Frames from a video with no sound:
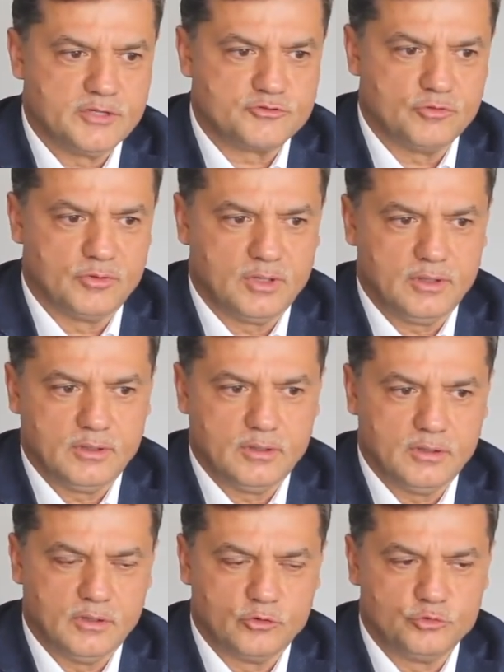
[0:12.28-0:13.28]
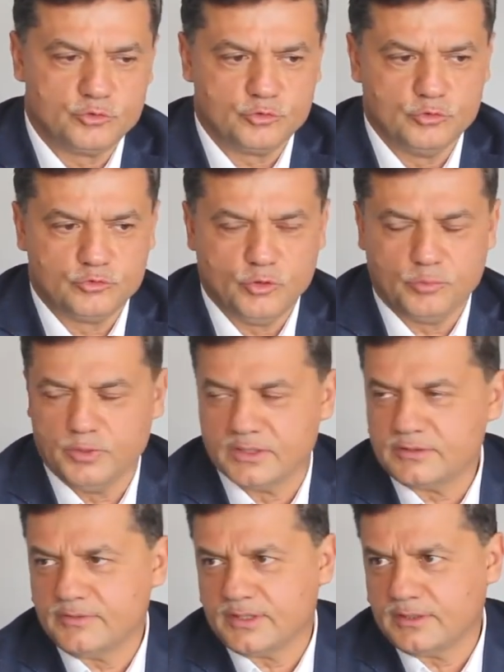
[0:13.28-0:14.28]
Daha sonra kurul
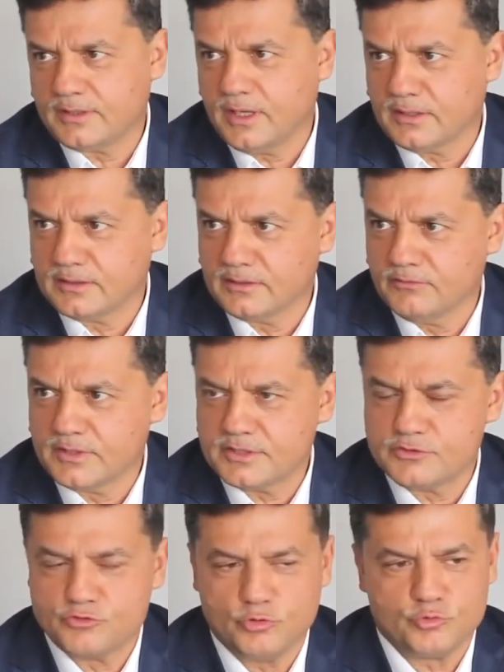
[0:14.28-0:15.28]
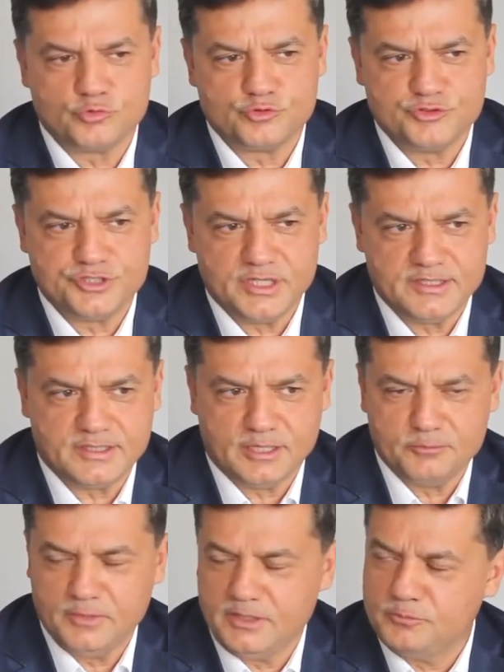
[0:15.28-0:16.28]
toplanır ve kararını verir. Çok uzayacağını
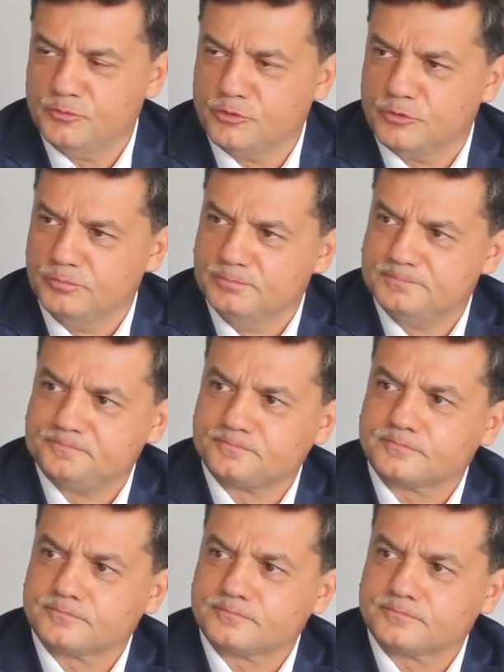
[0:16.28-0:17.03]
tahmin etmiyorum.